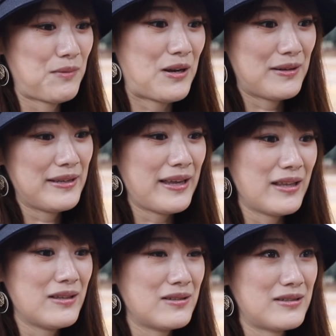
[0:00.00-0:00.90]

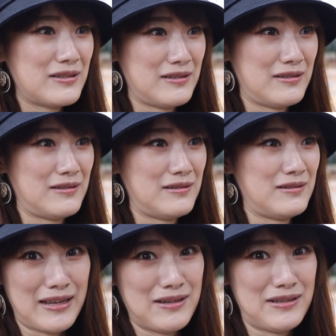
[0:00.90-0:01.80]
perdiendo
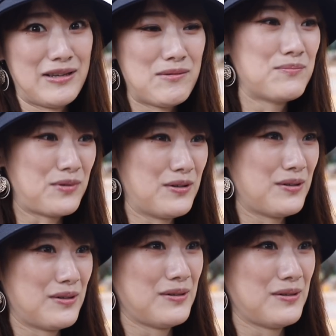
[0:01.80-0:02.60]
el tiempo